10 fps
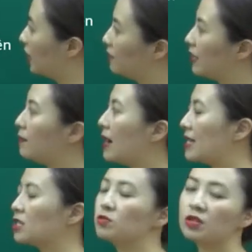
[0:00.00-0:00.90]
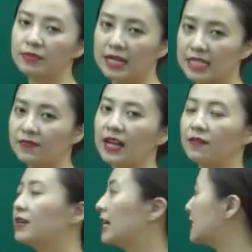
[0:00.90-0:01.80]
Và đáp án trong trường hợp này sẽ phải là
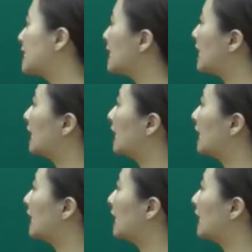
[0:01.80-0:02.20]
phương án C.